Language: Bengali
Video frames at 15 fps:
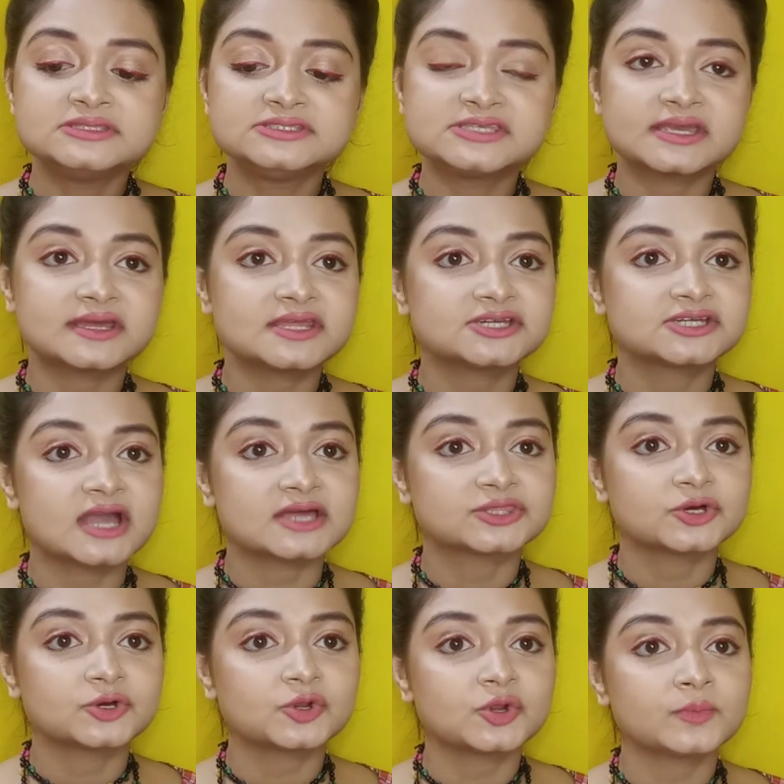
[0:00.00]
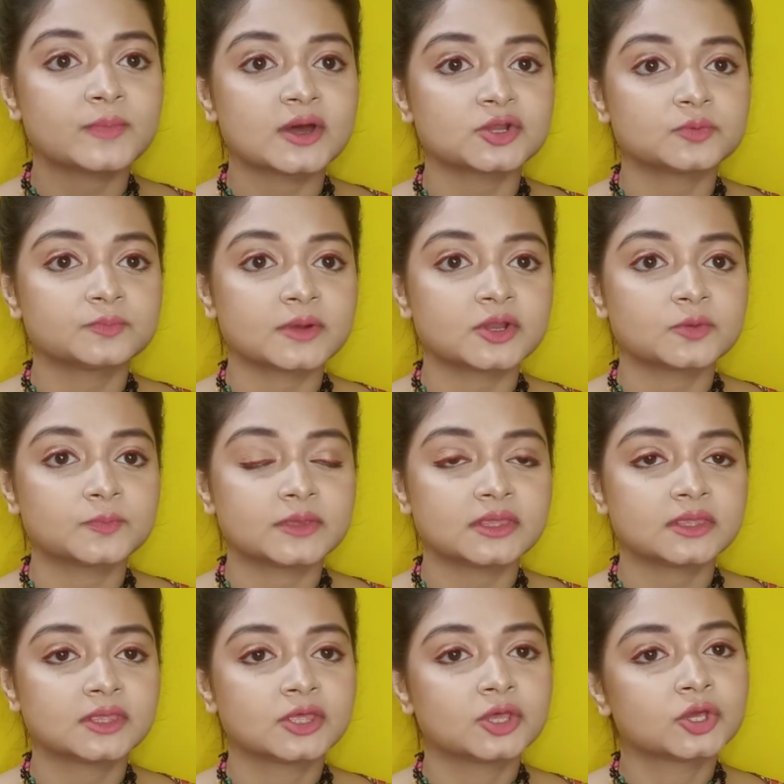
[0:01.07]
যেখানে সাধারণ মানব মানবী
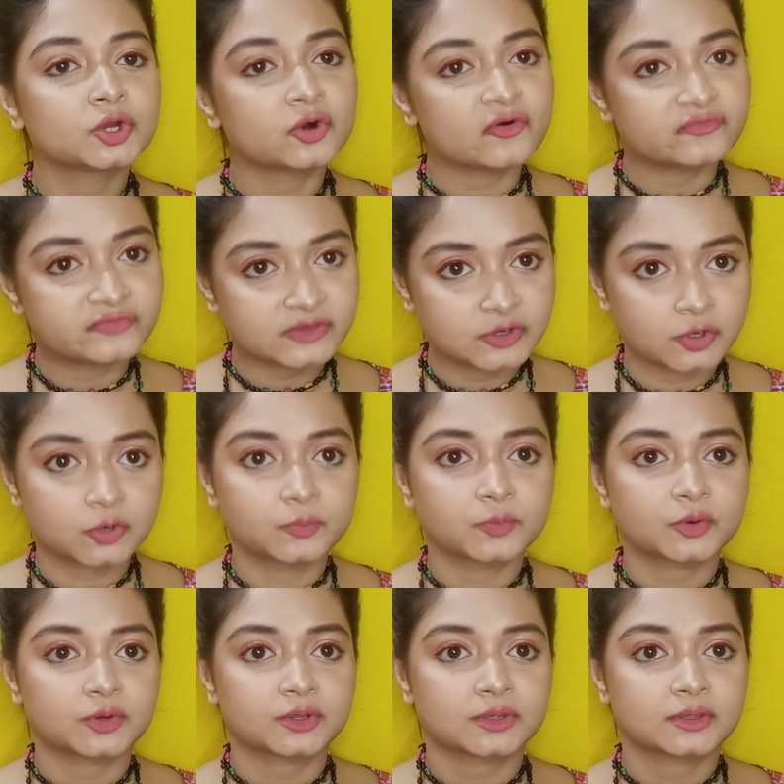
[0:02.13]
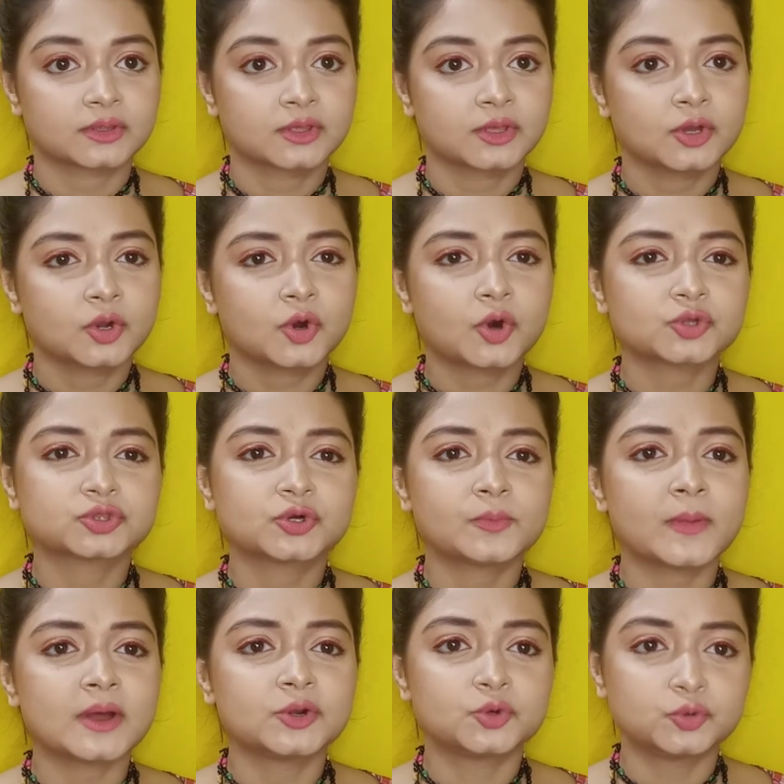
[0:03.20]
কফি গরম করে
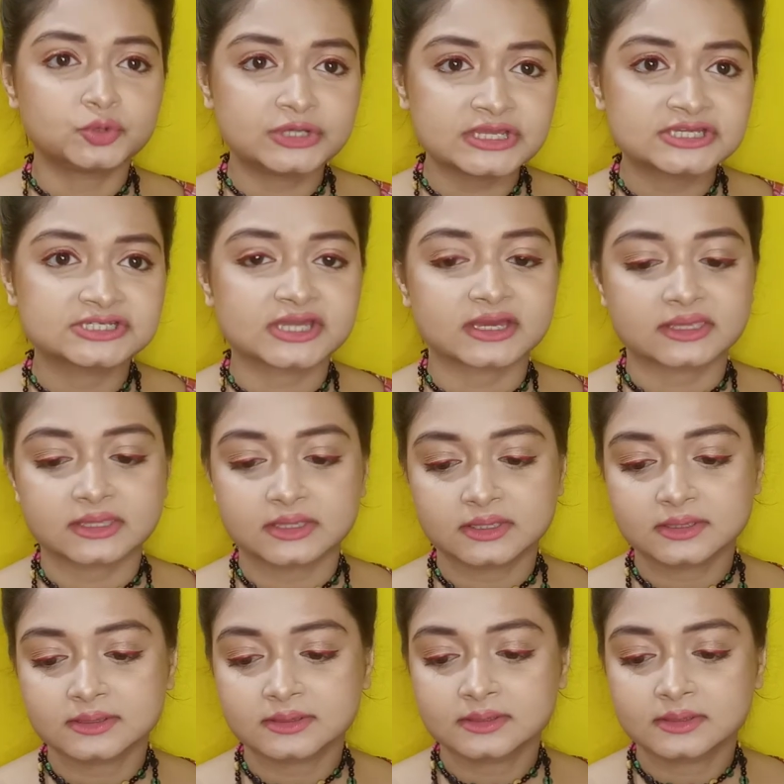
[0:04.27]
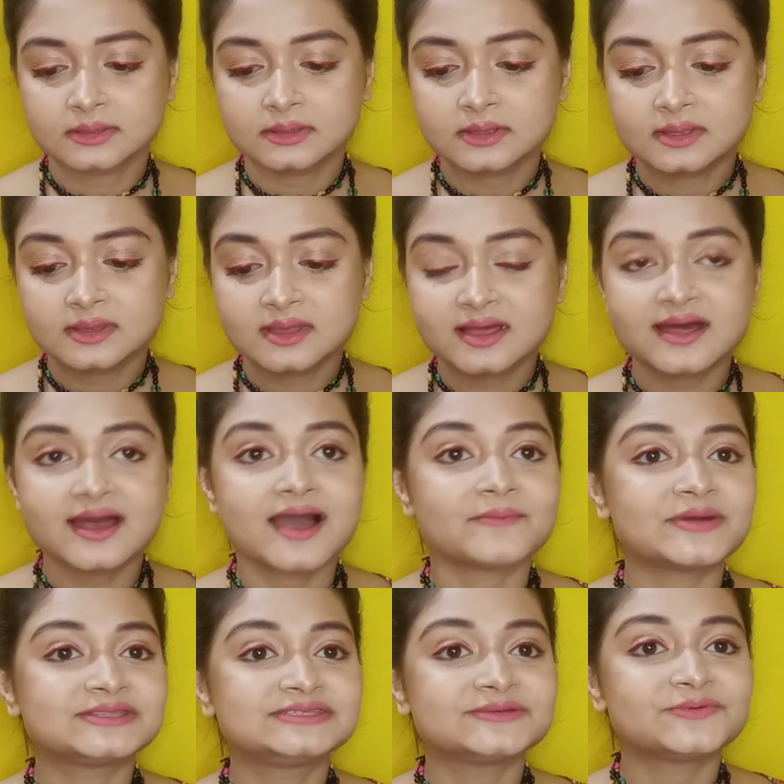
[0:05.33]
অথবা রুটি সেঁকে
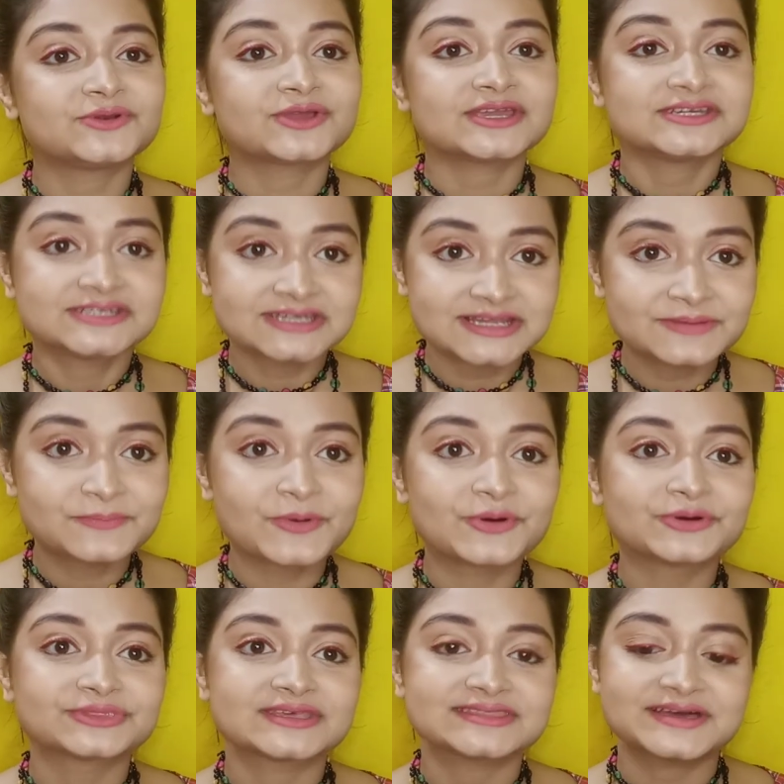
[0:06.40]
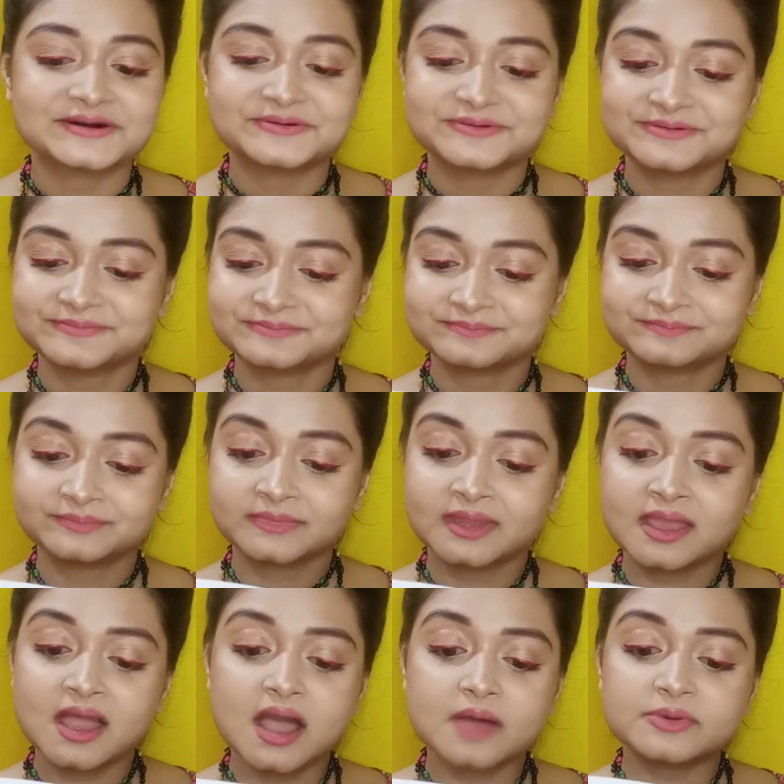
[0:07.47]
আমার জীবনকে শিল্প হতে দাও
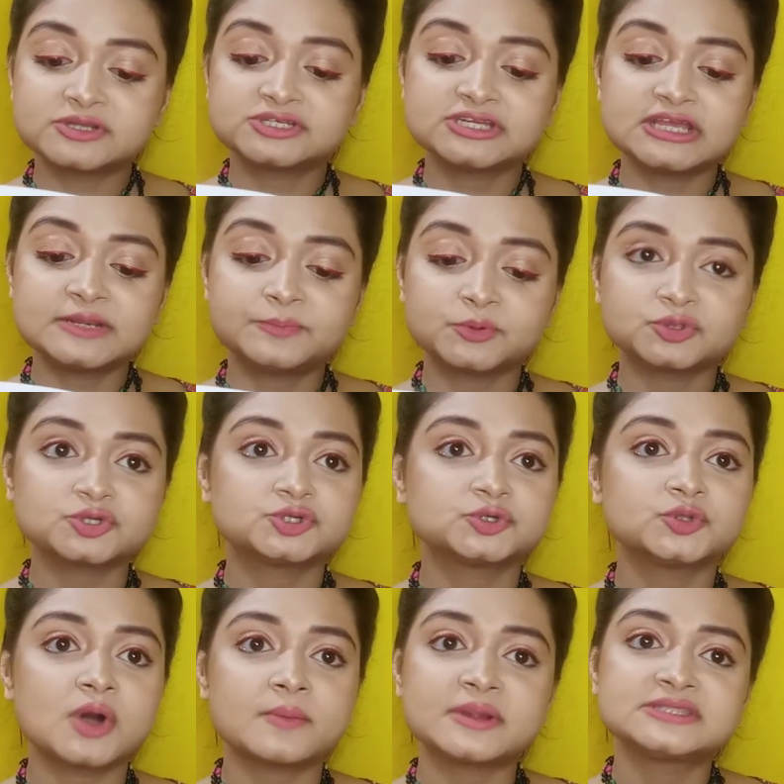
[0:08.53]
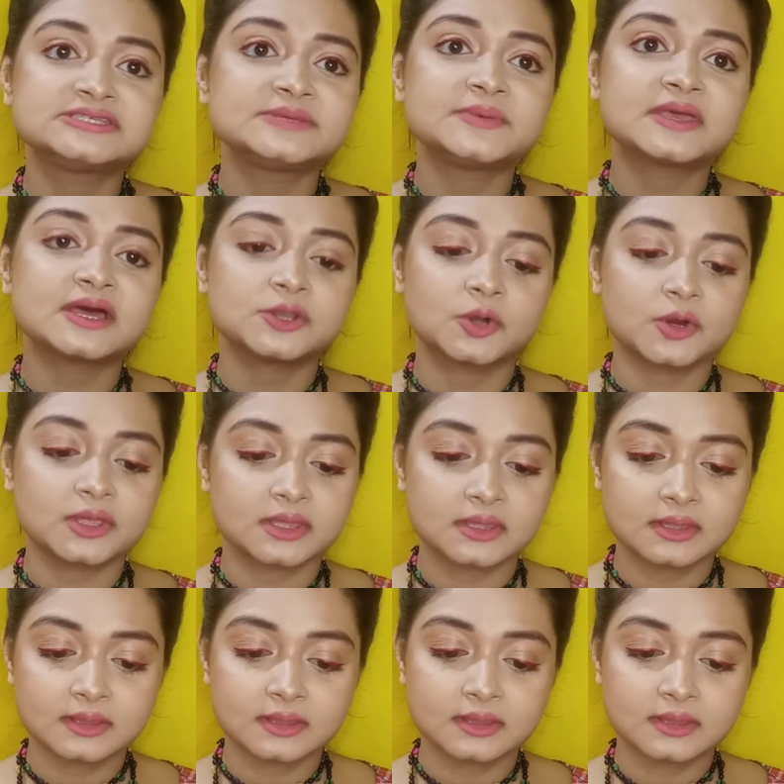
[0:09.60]
আমার শিল্প তো শুধু আমার জীবিকা নয়